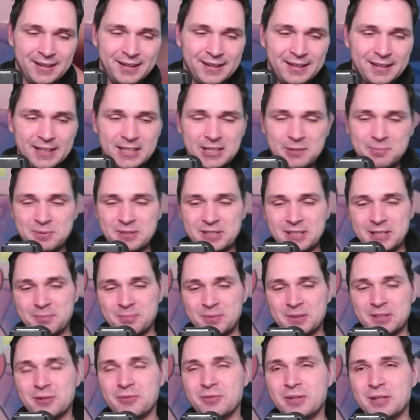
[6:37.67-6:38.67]
Ich bedanke
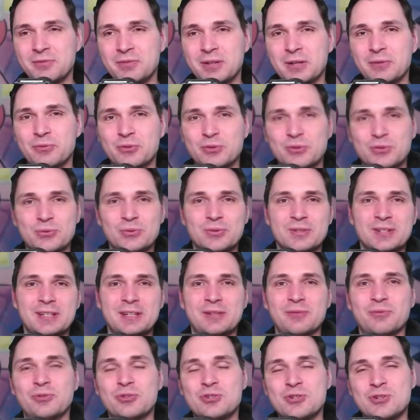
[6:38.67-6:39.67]
mich auf jeden Fall fürs
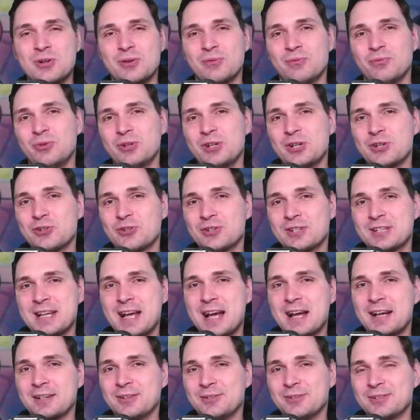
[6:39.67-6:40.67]
Zusehen. Wünsche noch einen wunderschönen
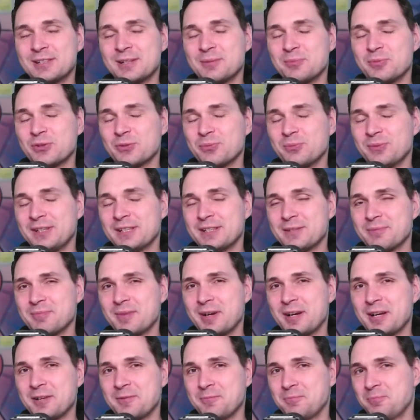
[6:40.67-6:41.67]
Tag und dann bis zum nächsten Mal.